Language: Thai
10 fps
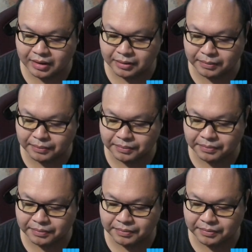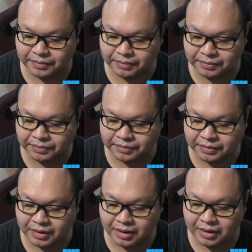อืมอืม
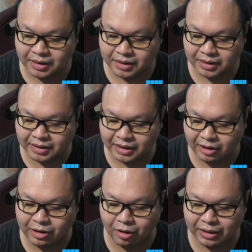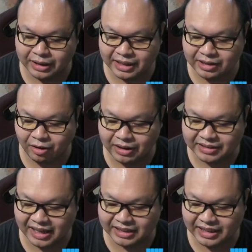หนึ่งร้อยกล่องนี่คือจะได้ของเอส
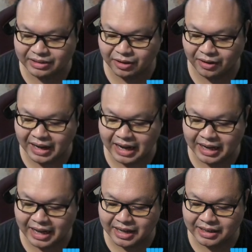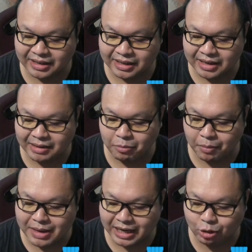การันตีอยู่สองครั้งนะ ผม
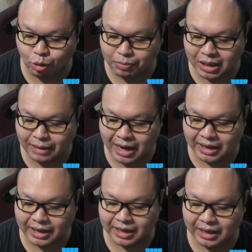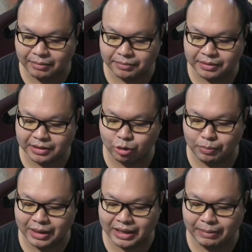อยากได้ถุงมือมากเลยนะครับ ถุง
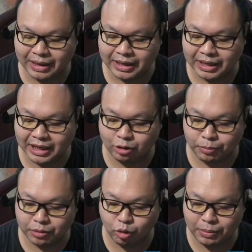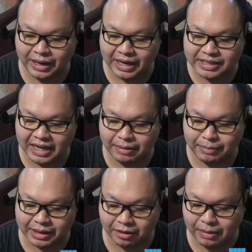มือที่หมายถึงนี่คือถุงถุงมือเอสนะ
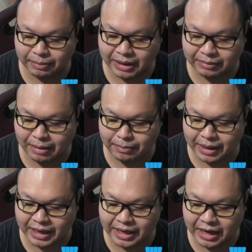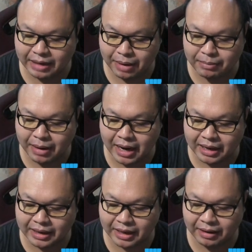มันก็แบบทำดาเมจได้เยอะมา
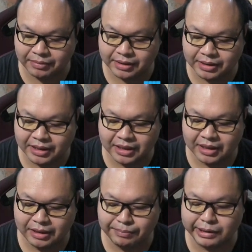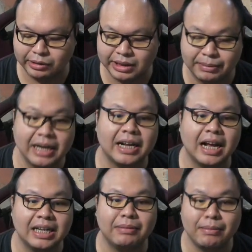กๆนะครับ เป็นส่วนสำคัญในกา
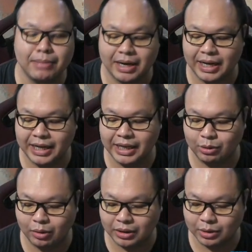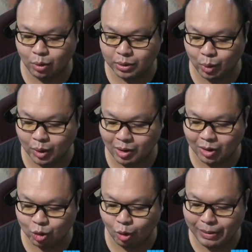รทำดาเมจให้ตัวตัวตัวละค
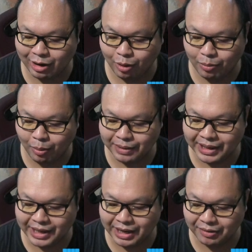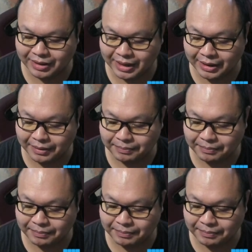รทั่วไปของผมเลยทีเดียวนะ